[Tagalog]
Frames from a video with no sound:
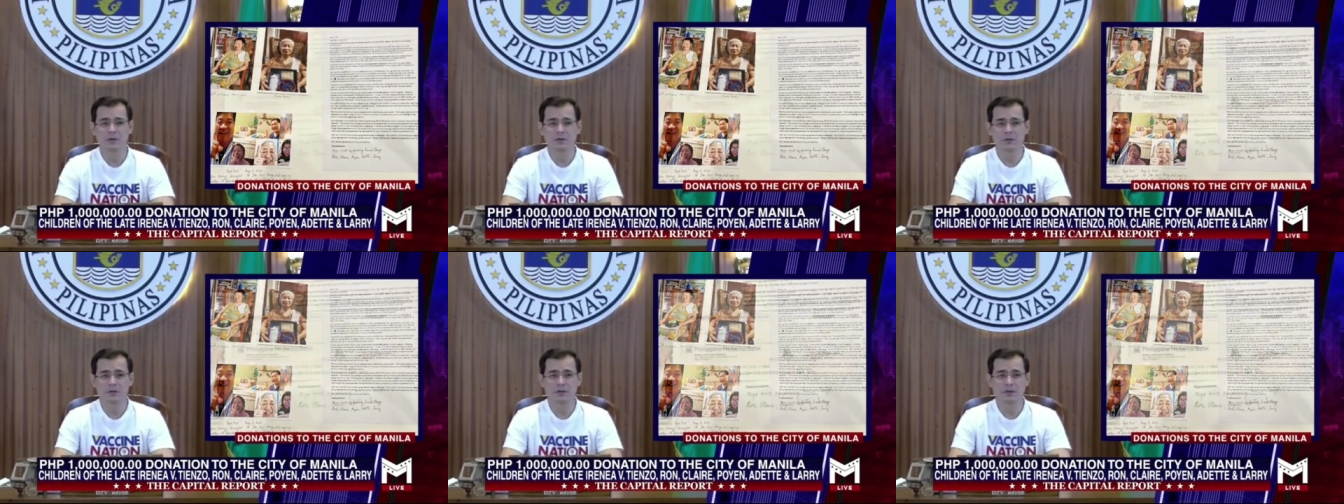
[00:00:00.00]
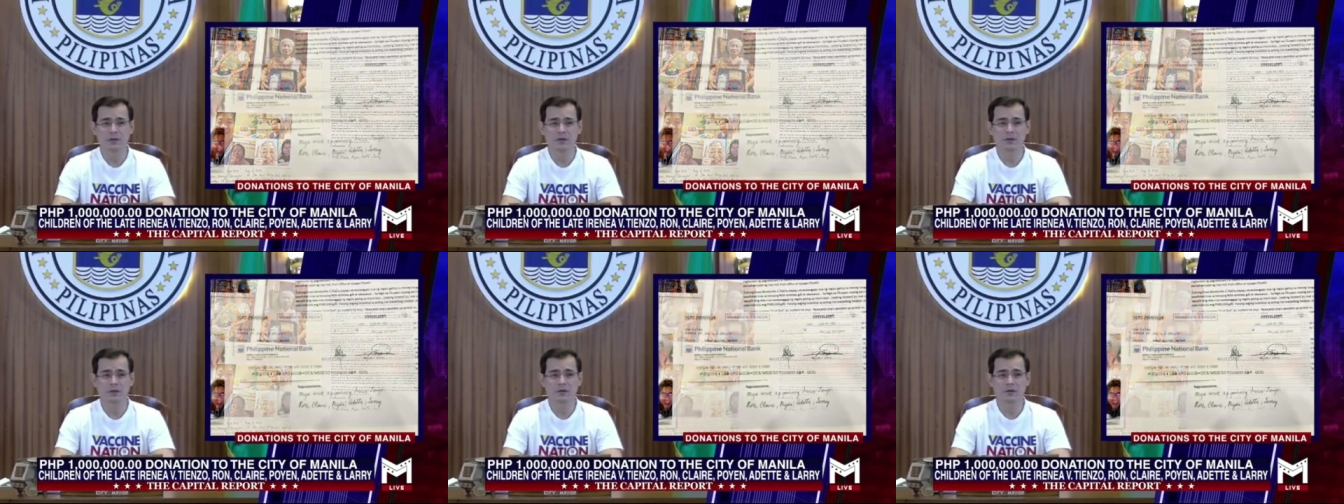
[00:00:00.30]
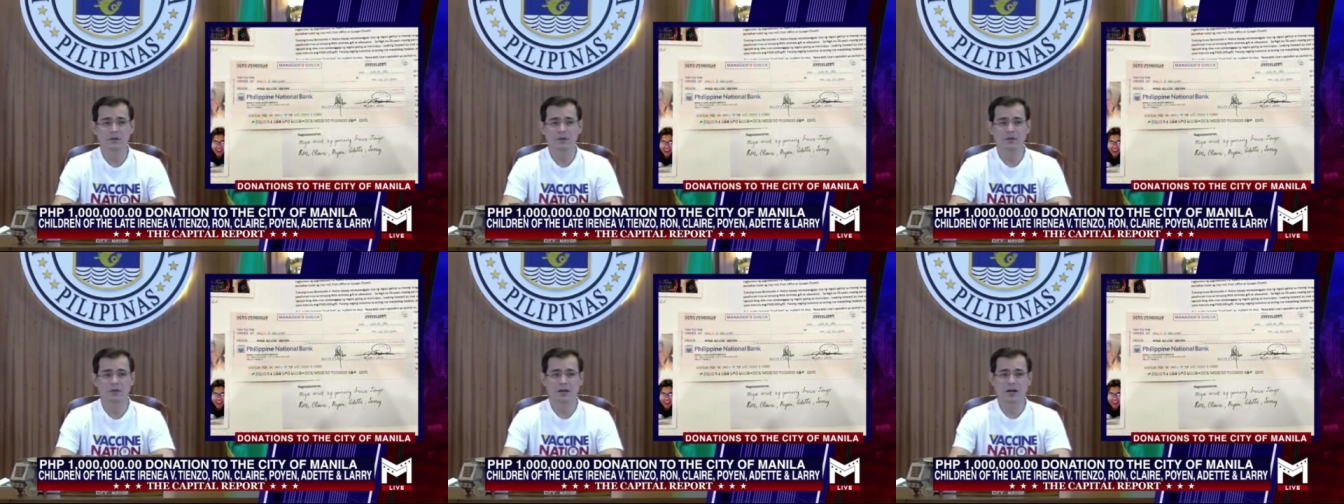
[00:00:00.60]
O
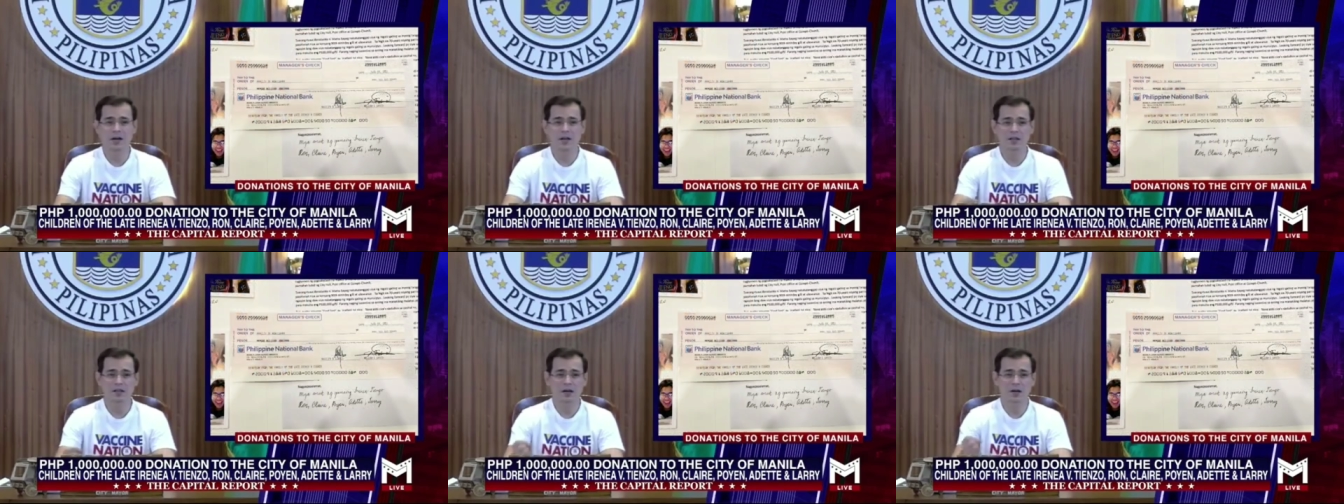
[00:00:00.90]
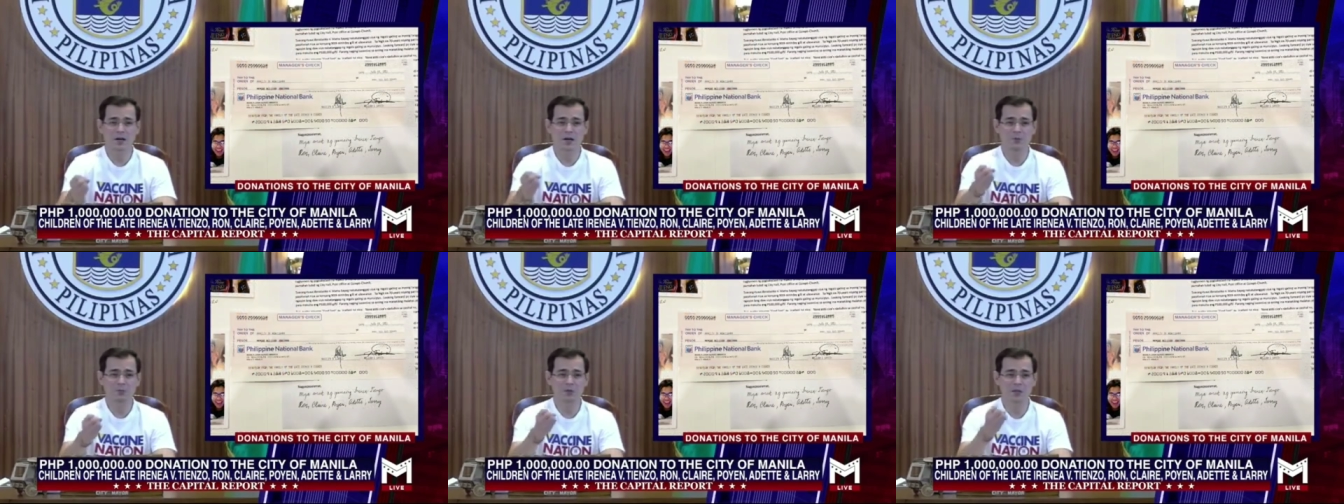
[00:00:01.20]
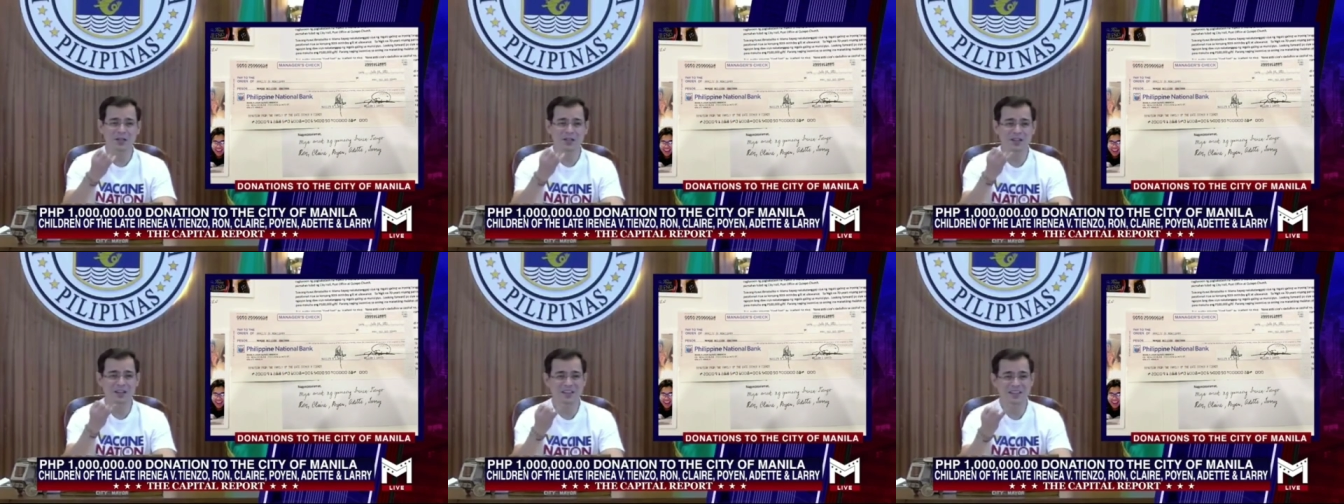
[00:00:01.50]
ito, nakatanggap
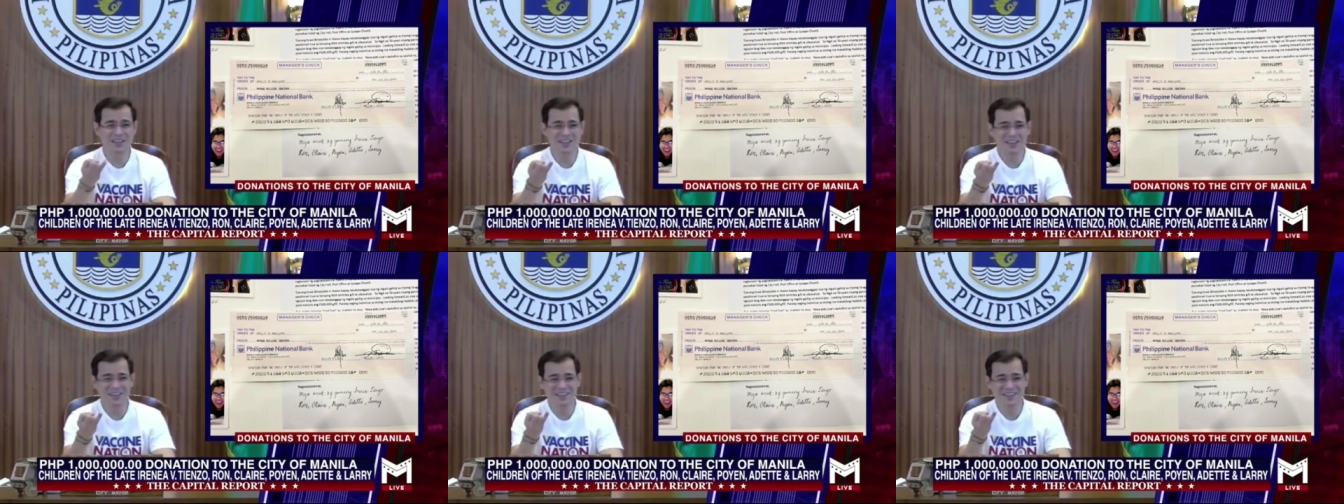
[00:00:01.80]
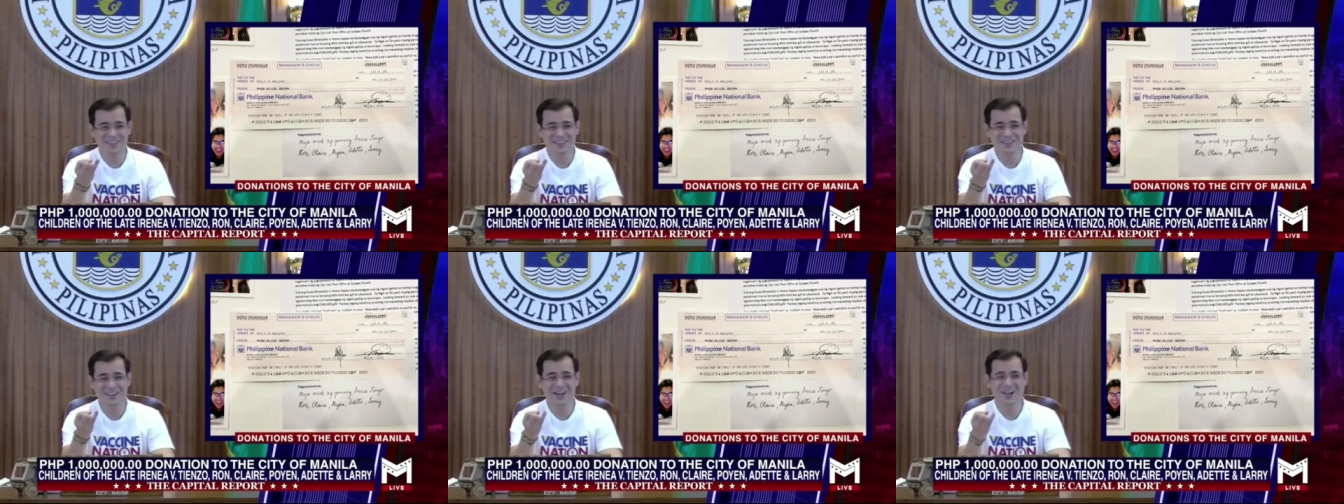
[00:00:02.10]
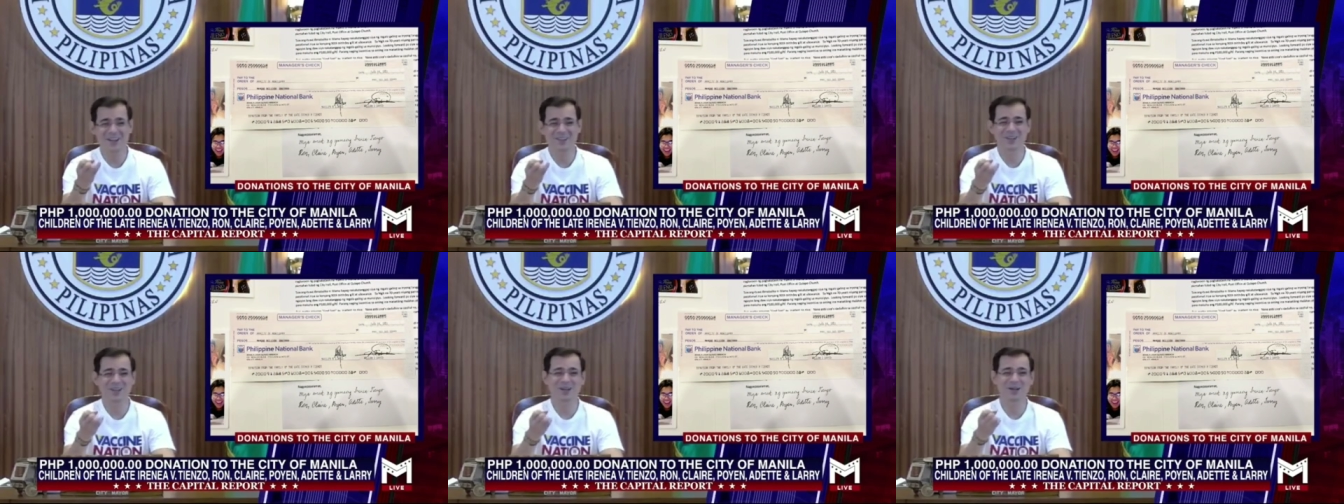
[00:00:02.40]
siya ng cake,
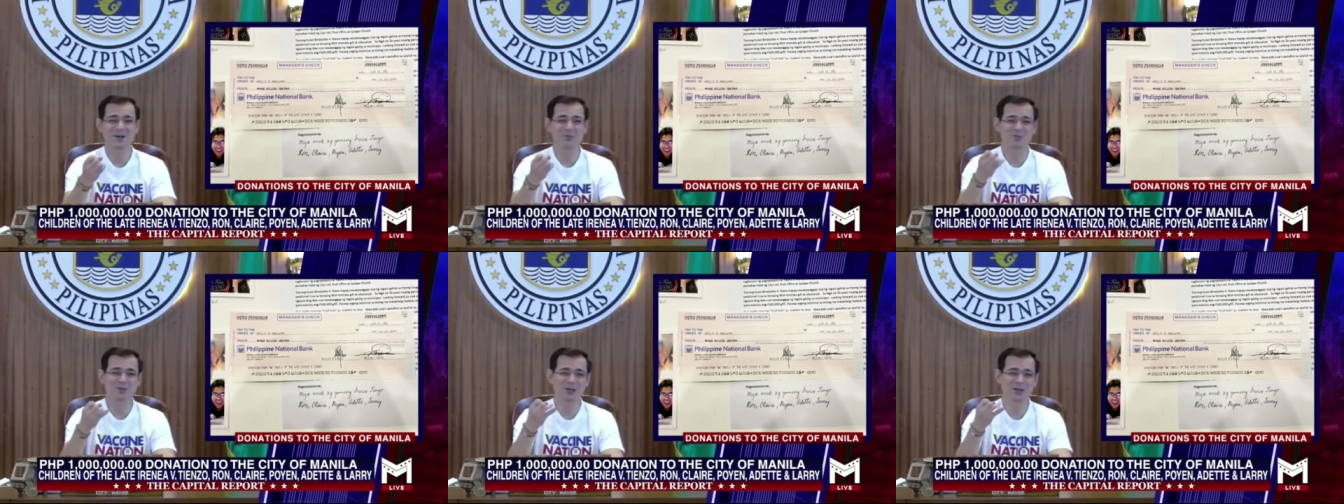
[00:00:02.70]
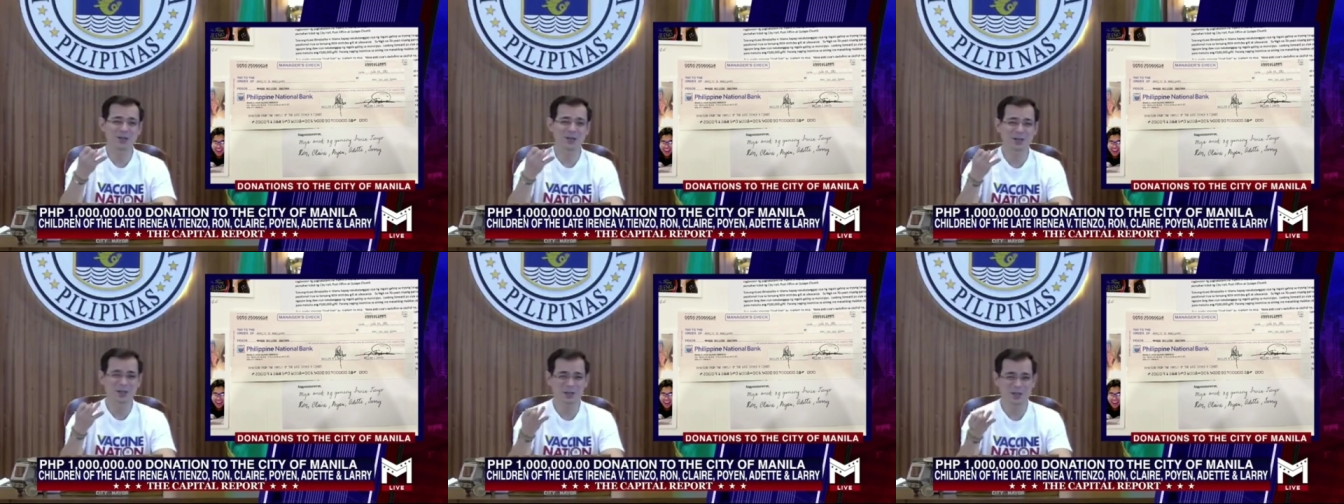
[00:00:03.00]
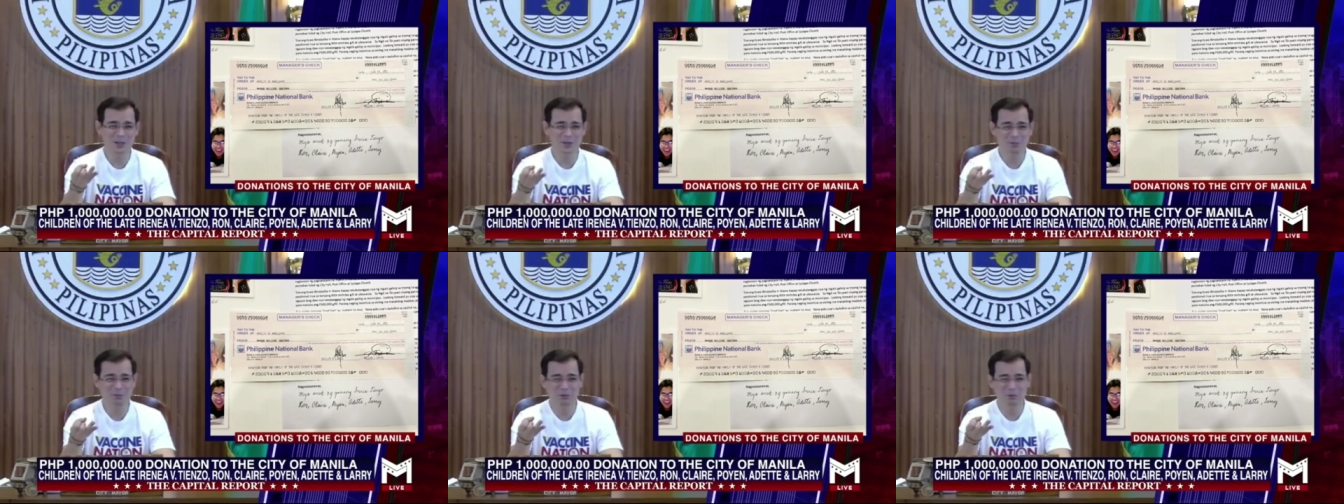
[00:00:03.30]
nakatanggap siya ng
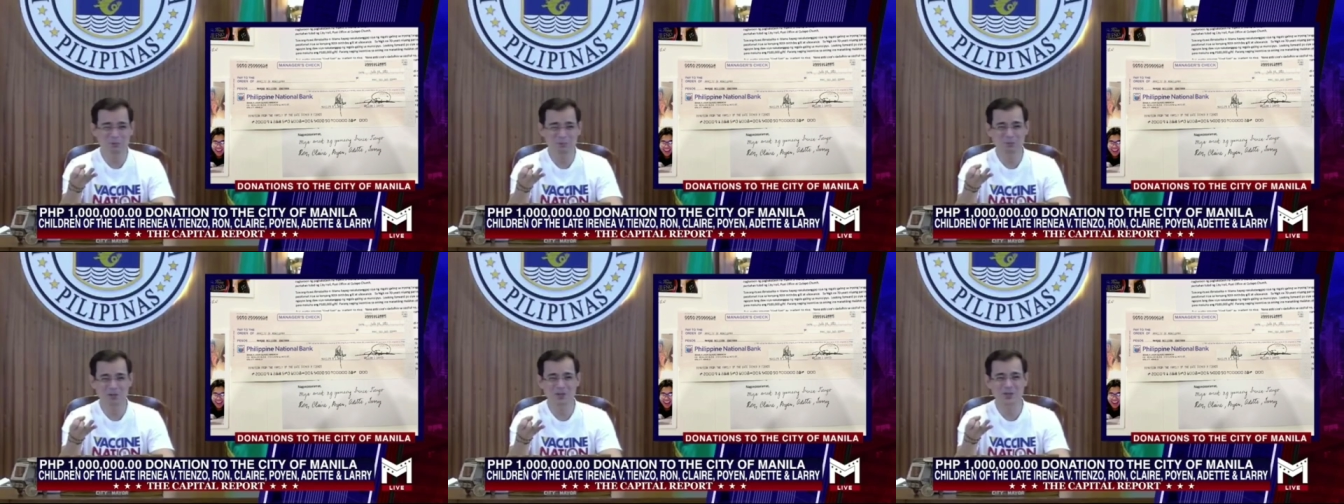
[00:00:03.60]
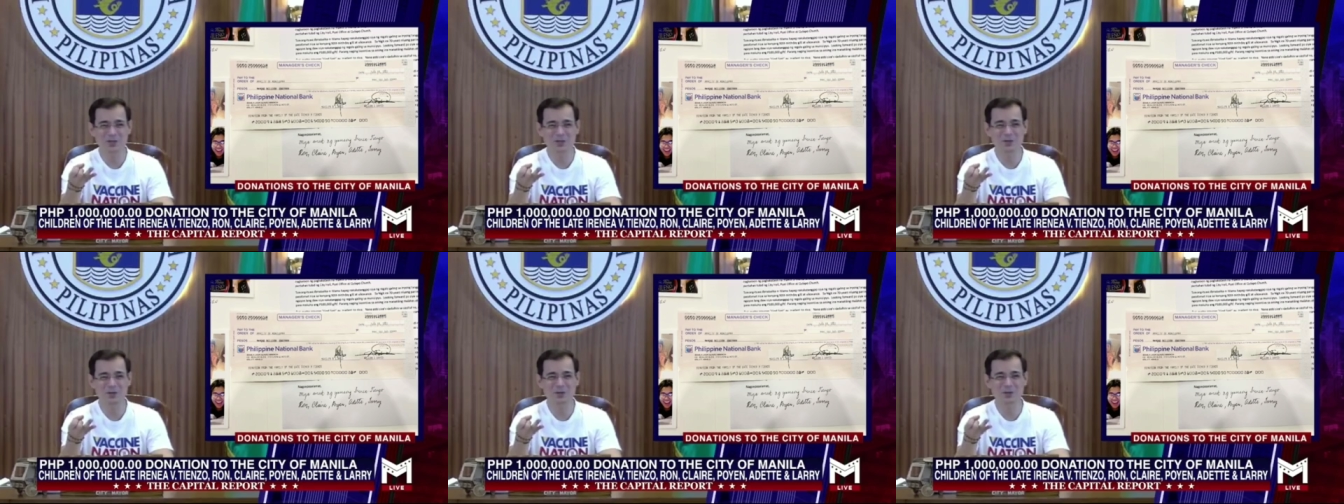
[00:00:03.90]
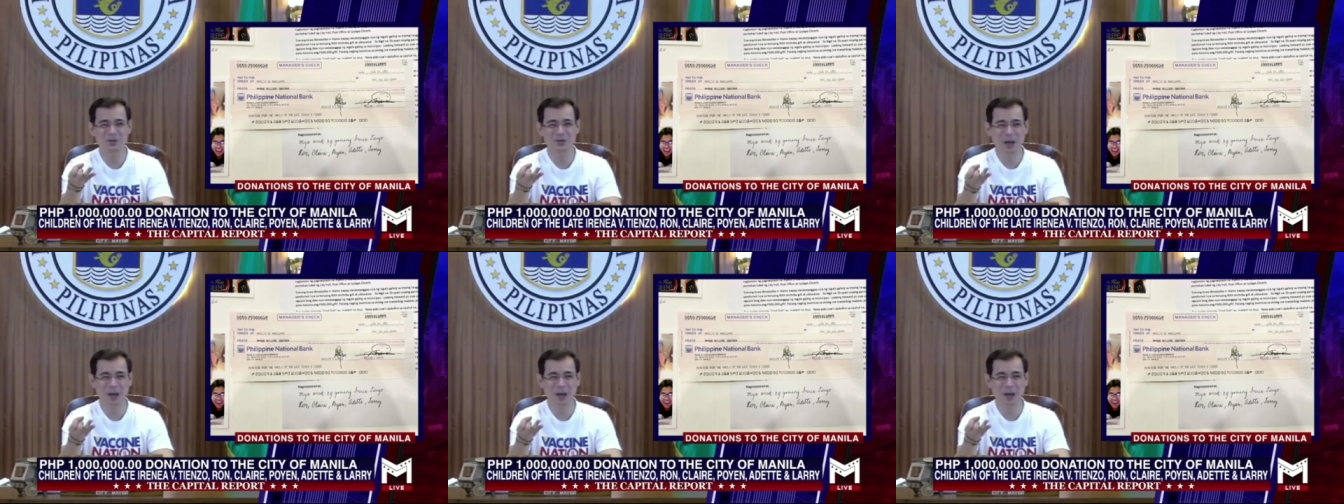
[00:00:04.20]
gift yung Pasko,